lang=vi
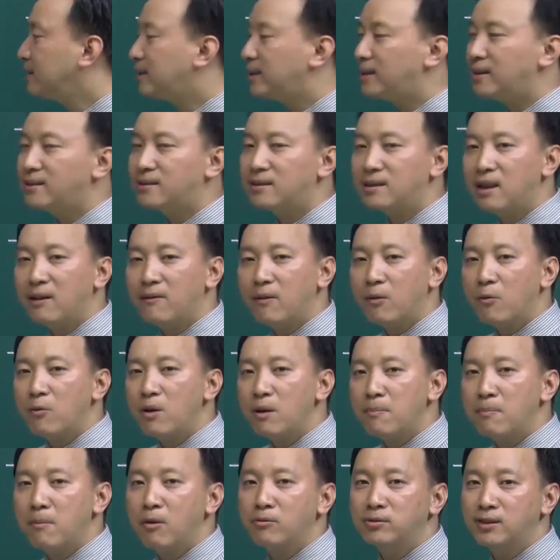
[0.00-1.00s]
Thế dựa vào
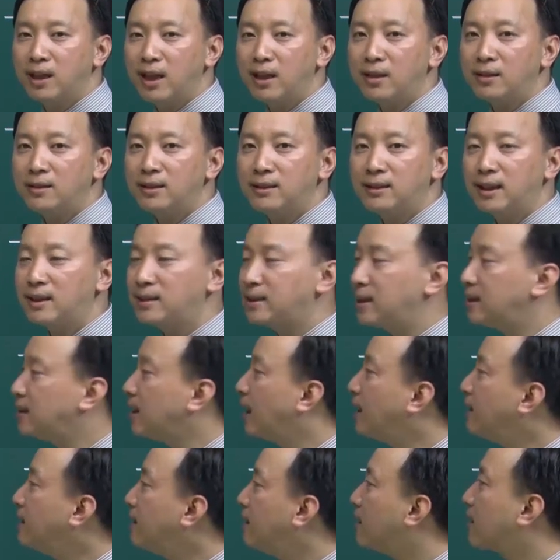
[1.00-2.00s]
quyết màu sắc thì ta thấy
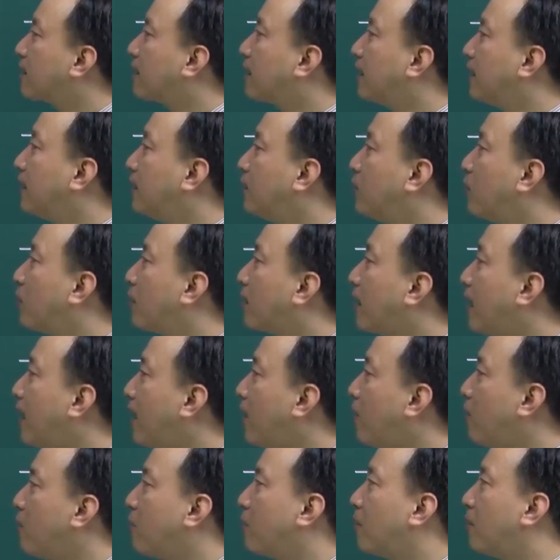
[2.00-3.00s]
thấy được cái độ
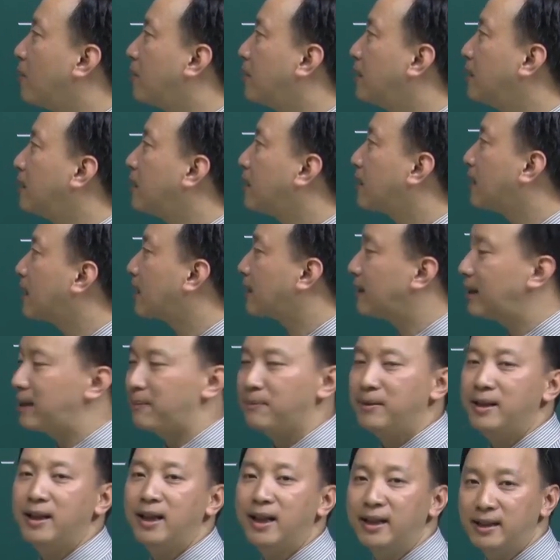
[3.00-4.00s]
cao của đặc
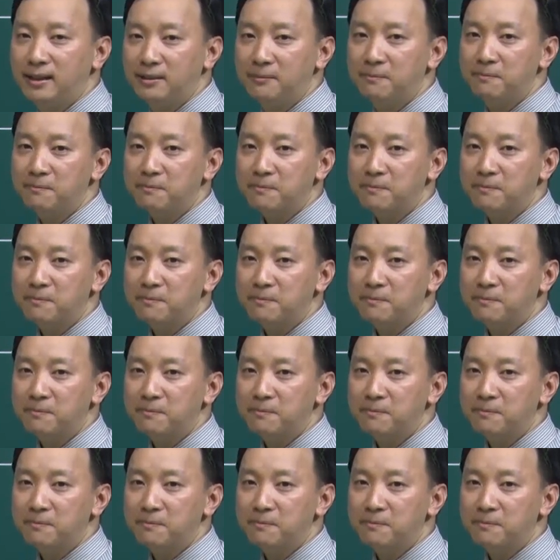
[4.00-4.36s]
điểm địa hình,